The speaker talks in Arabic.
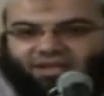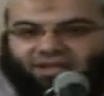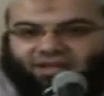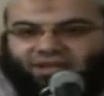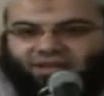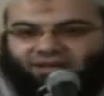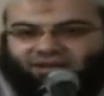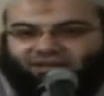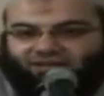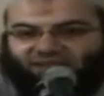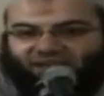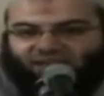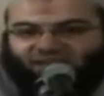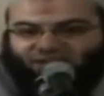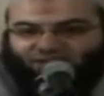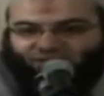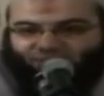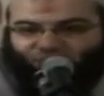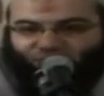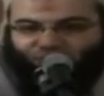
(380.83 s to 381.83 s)

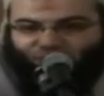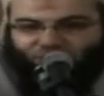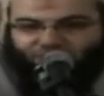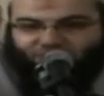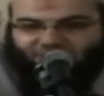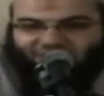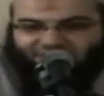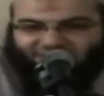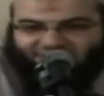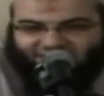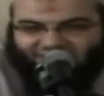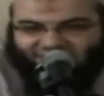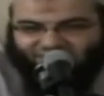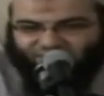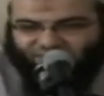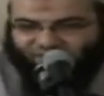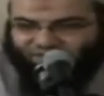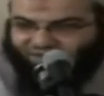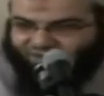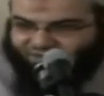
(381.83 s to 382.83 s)
لقتلته
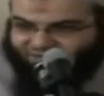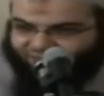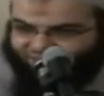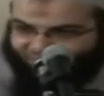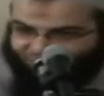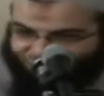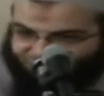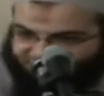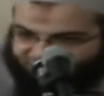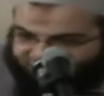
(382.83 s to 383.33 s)
بالسيف غير